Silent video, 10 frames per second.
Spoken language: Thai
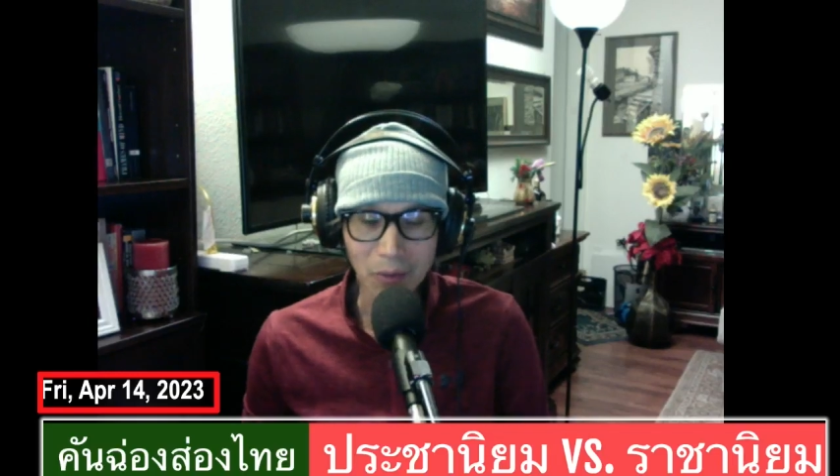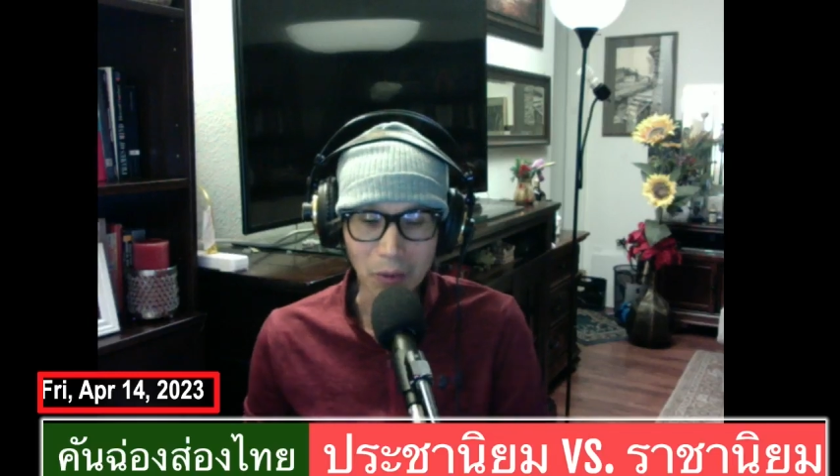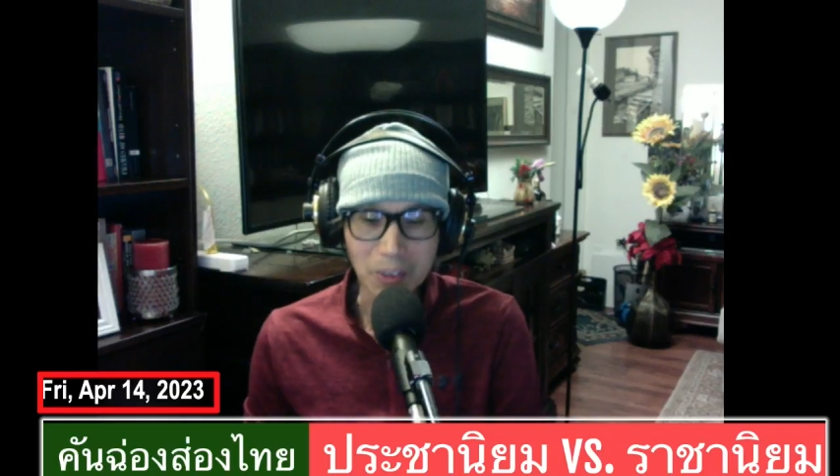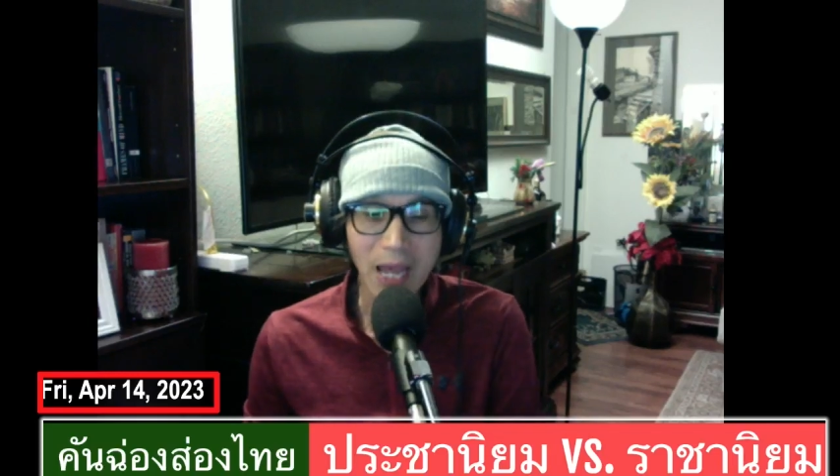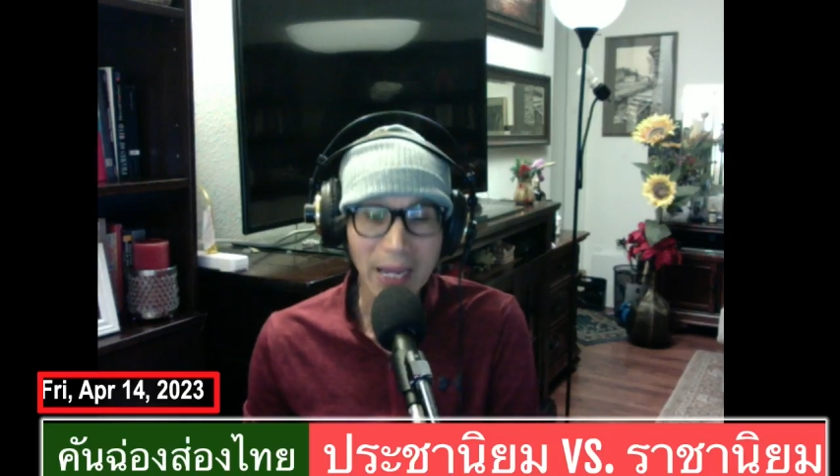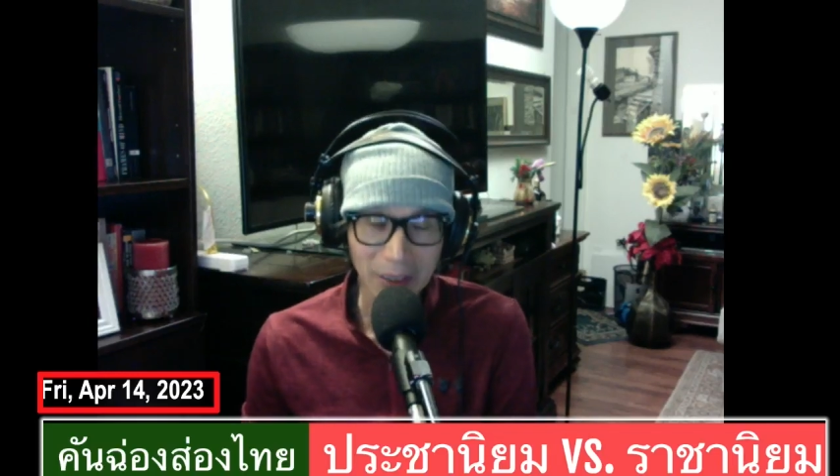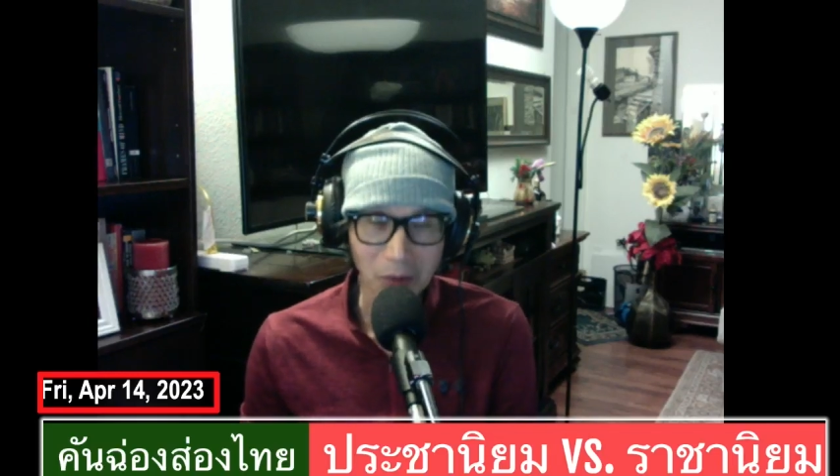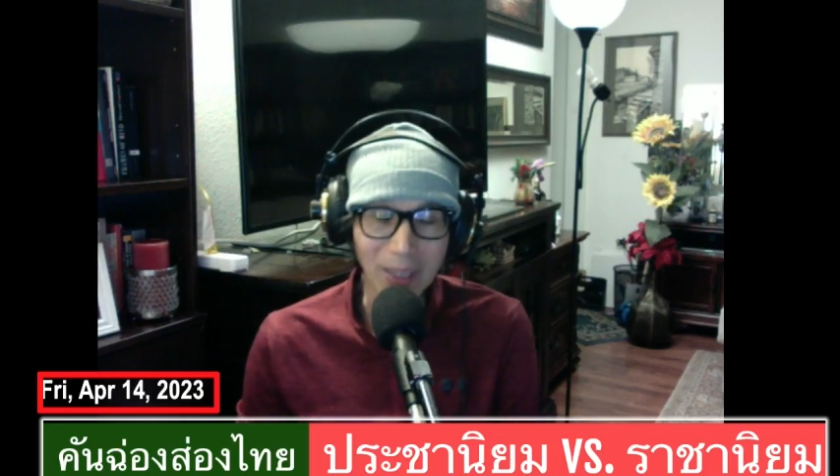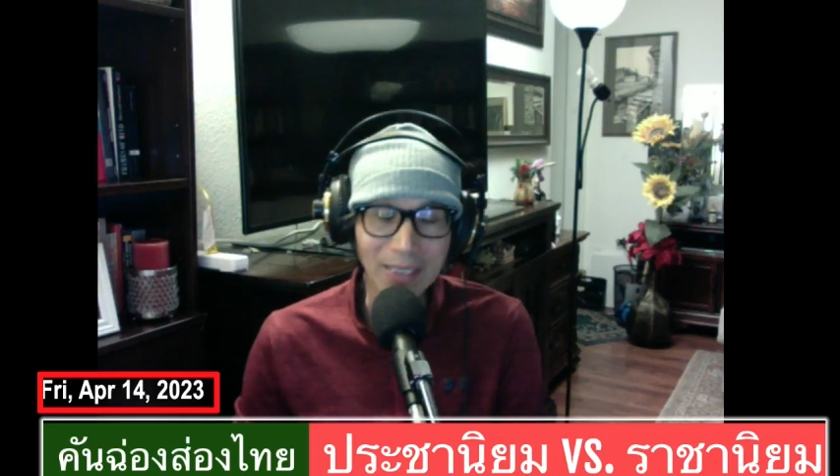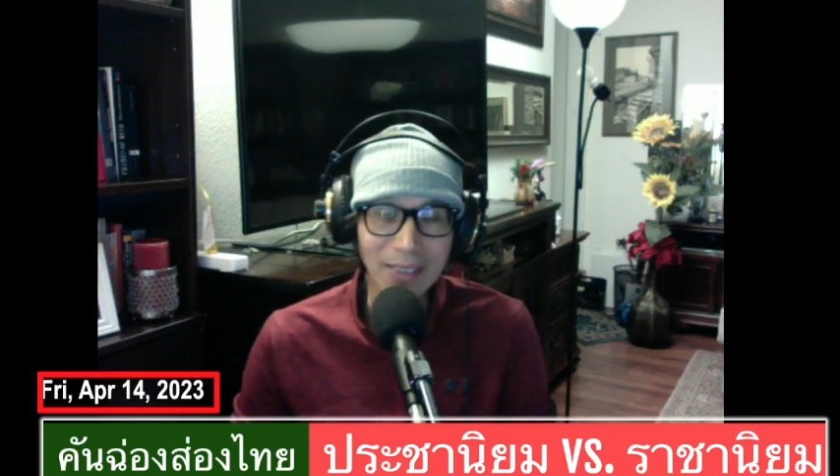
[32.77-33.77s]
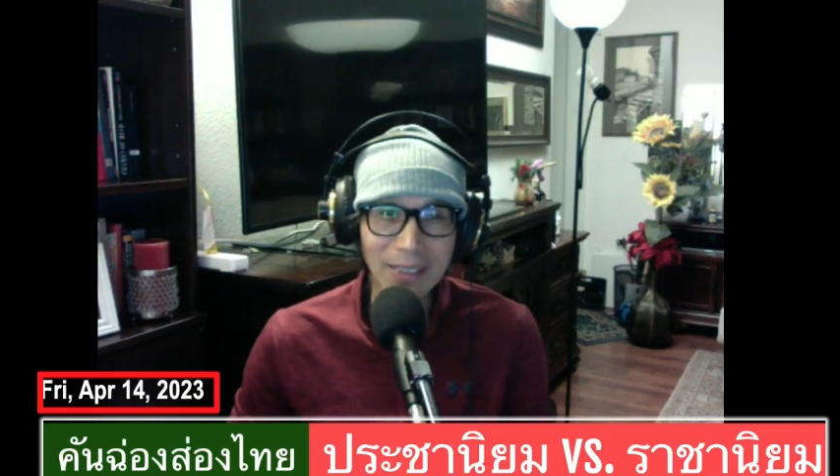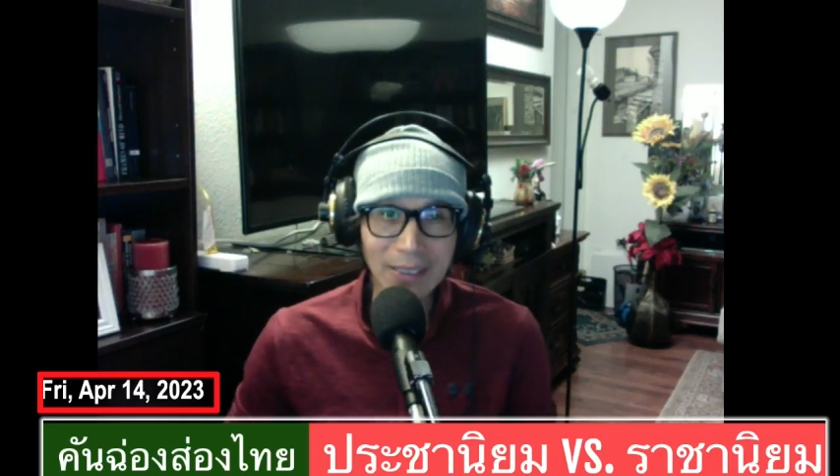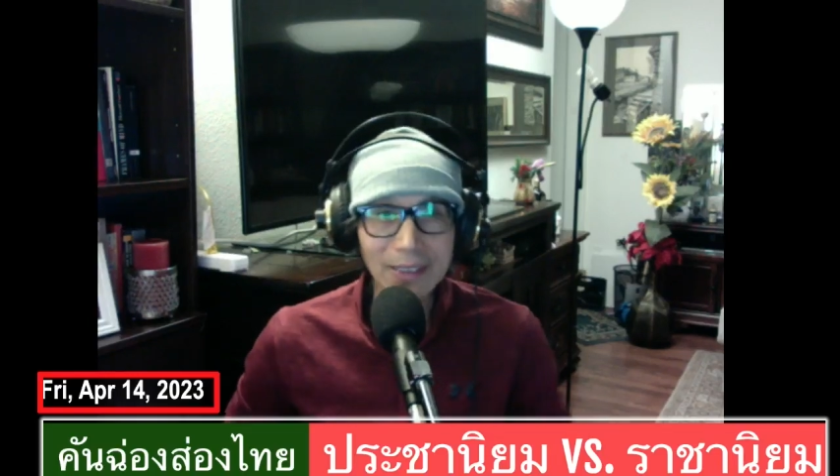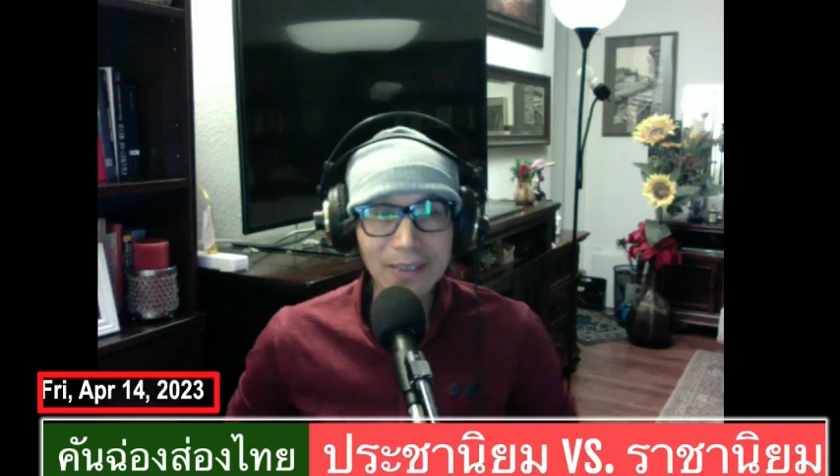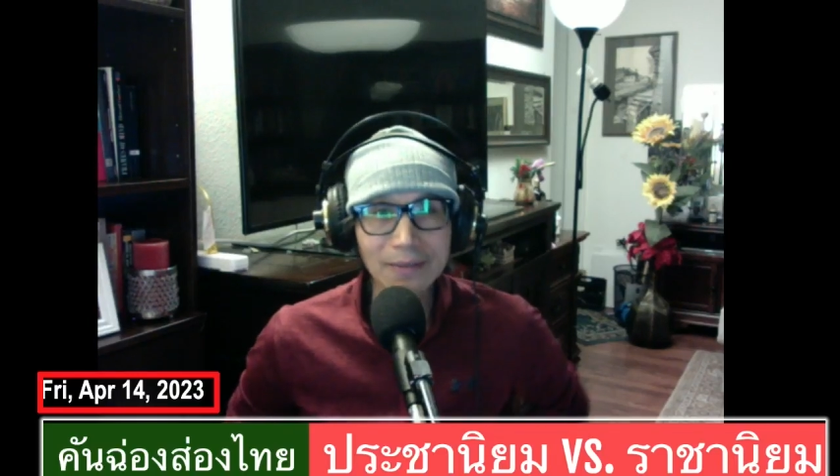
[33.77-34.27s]
ขนทรายเข้าวัด อะไร
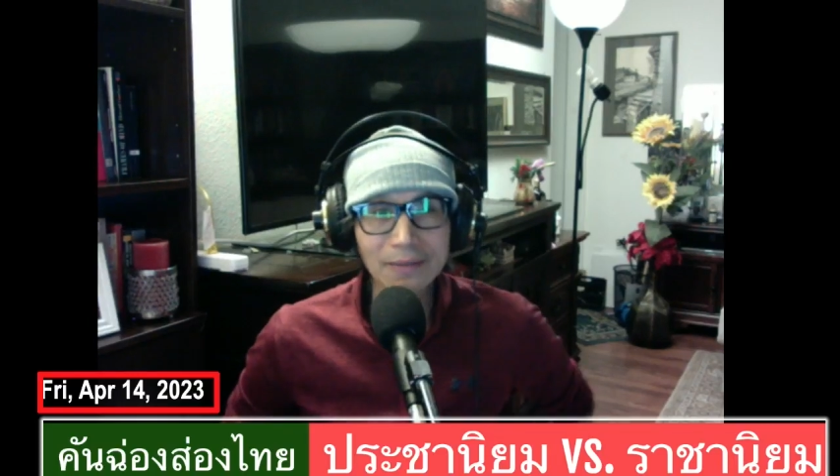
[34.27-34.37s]
เงี้ยนะ